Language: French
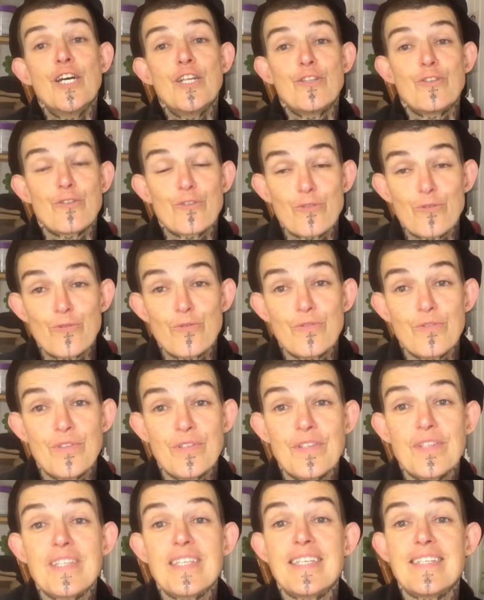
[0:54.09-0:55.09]
dans
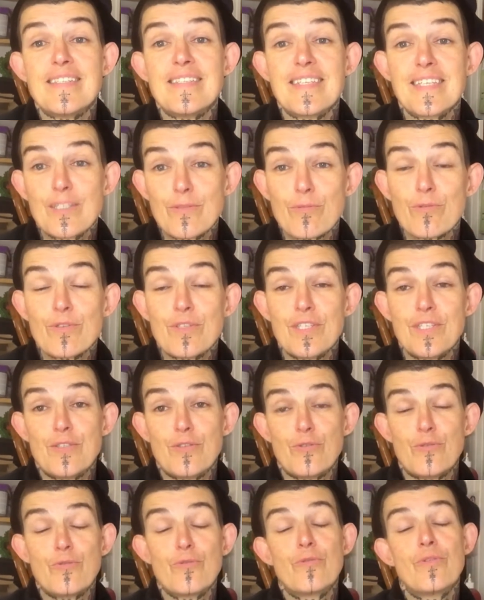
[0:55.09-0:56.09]
une des
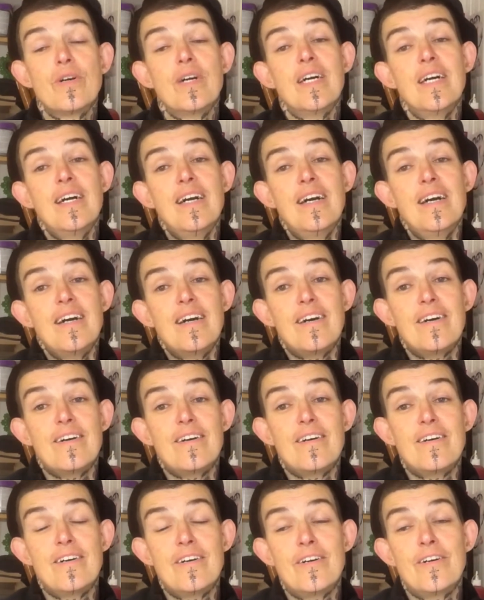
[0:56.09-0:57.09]
expositions
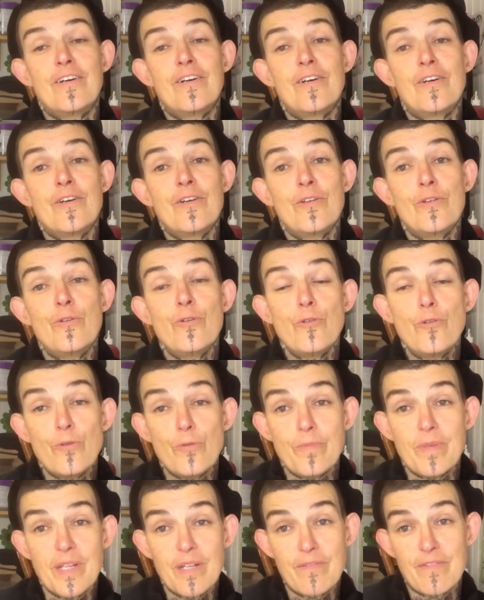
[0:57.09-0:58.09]
euh, de
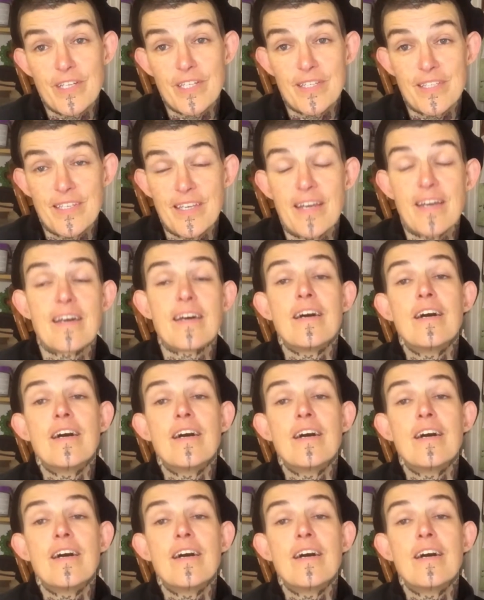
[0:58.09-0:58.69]
2021.